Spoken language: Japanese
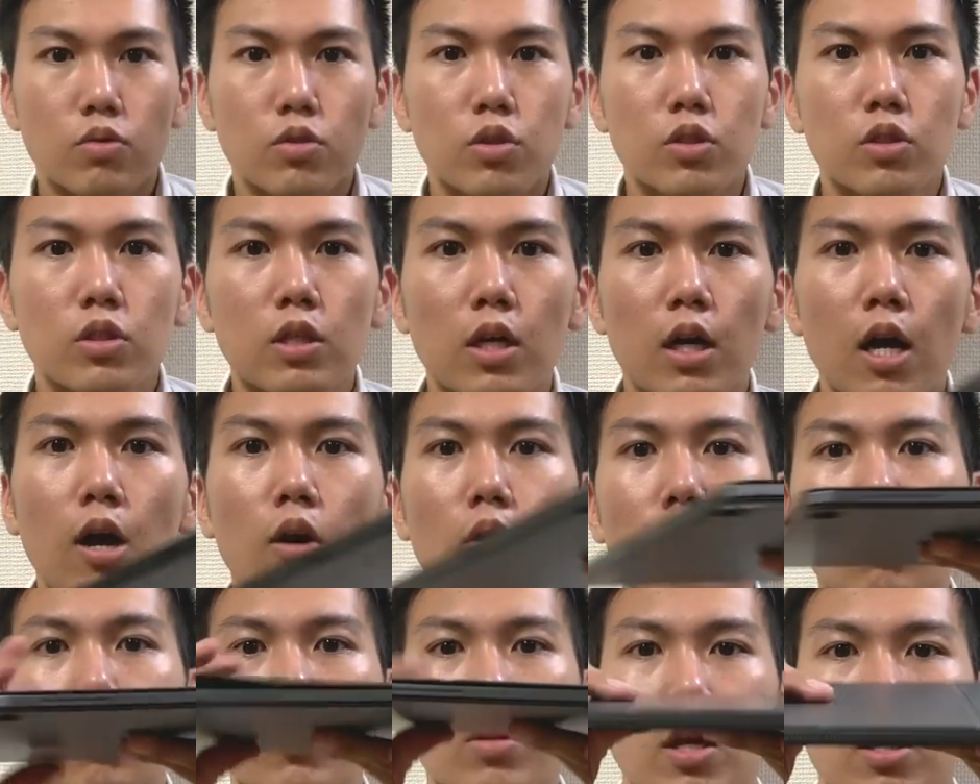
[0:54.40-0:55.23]
薄さが
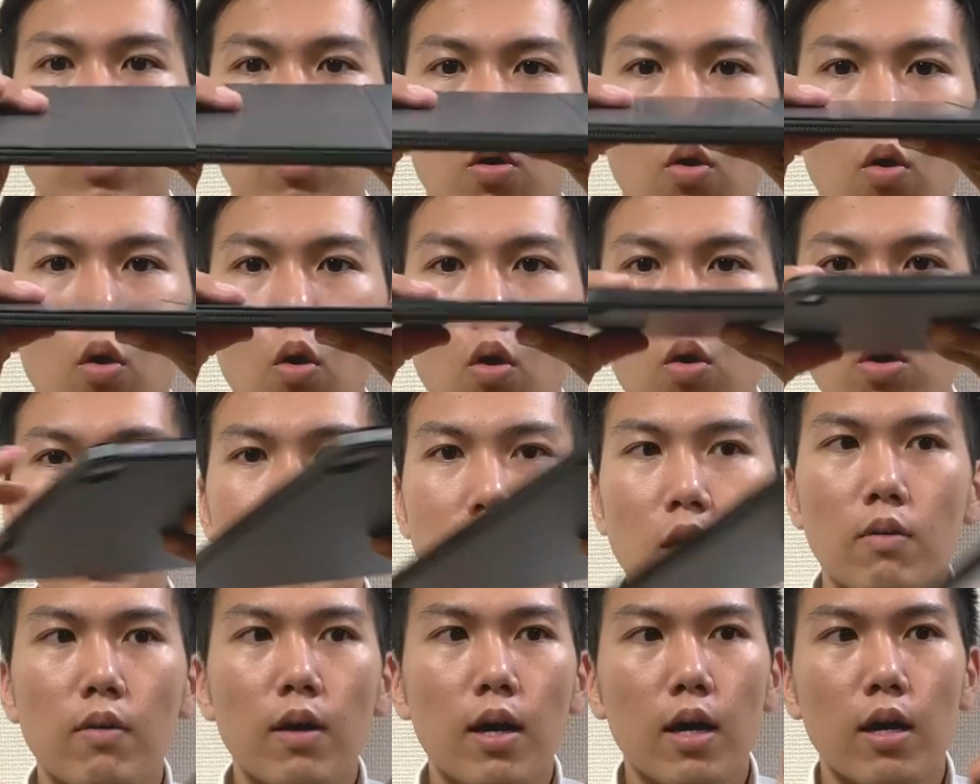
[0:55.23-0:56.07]
この程度大き
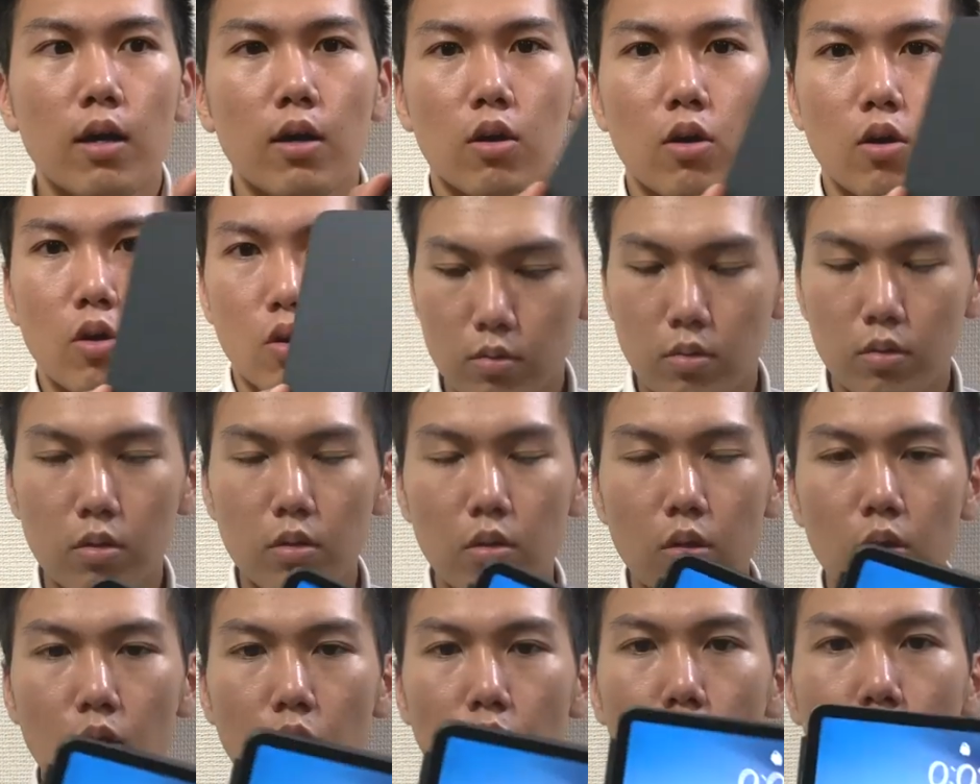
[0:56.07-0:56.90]
さは
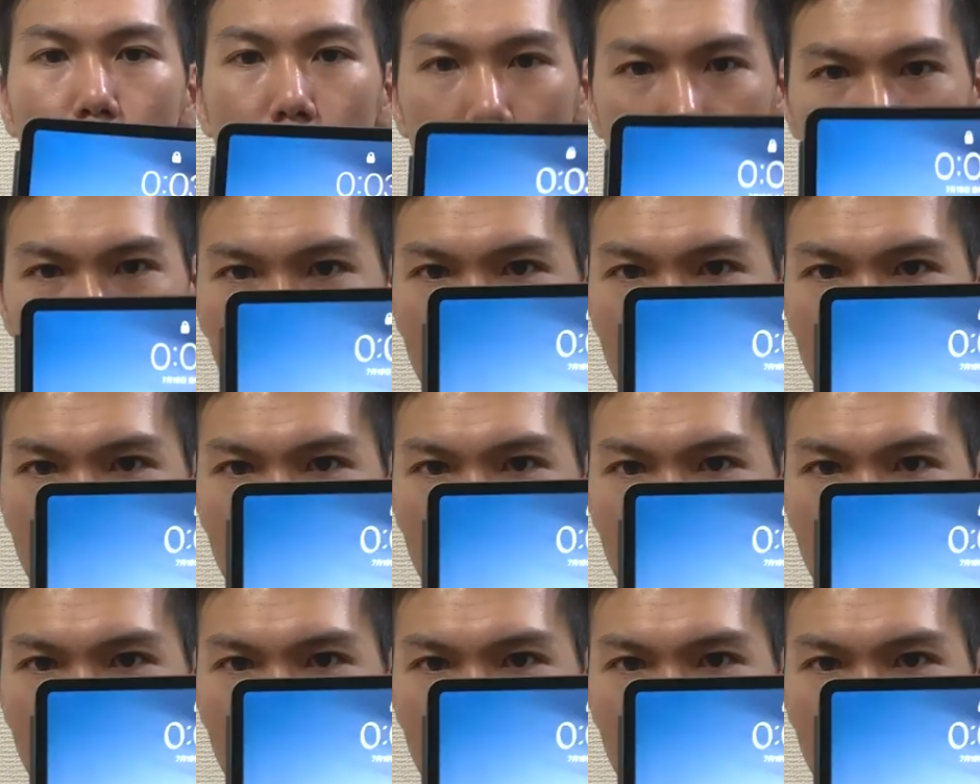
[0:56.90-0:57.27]
この程度